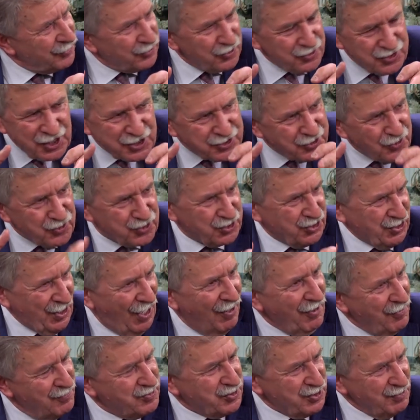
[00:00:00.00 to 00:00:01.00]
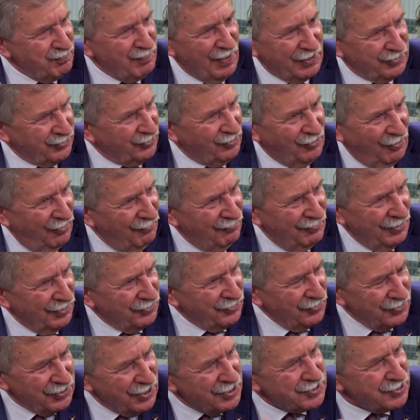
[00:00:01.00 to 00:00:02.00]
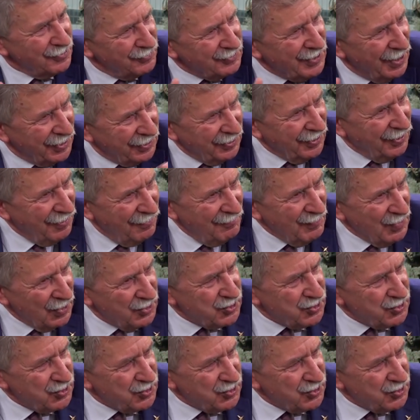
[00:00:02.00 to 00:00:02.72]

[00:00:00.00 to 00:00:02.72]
To nie są strzały przypadkowe, to nie są takie